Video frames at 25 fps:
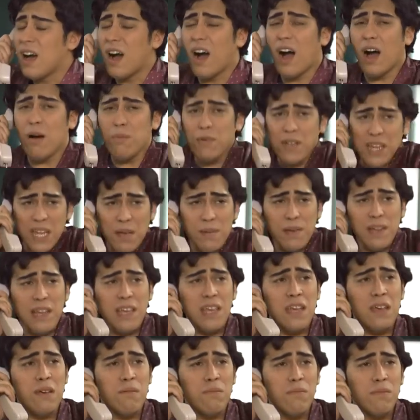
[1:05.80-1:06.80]
Abi ne
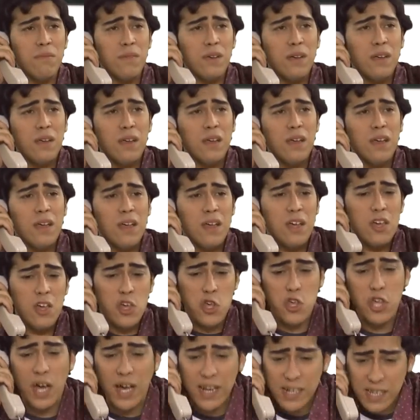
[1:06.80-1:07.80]
bileyim.
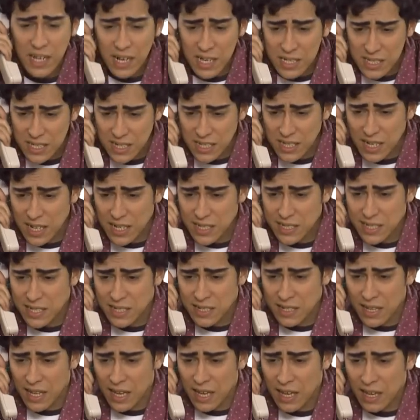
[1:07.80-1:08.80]
Şarkı hazırdı
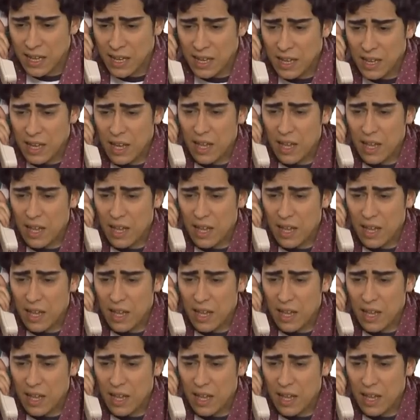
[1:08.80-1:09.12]
aslında.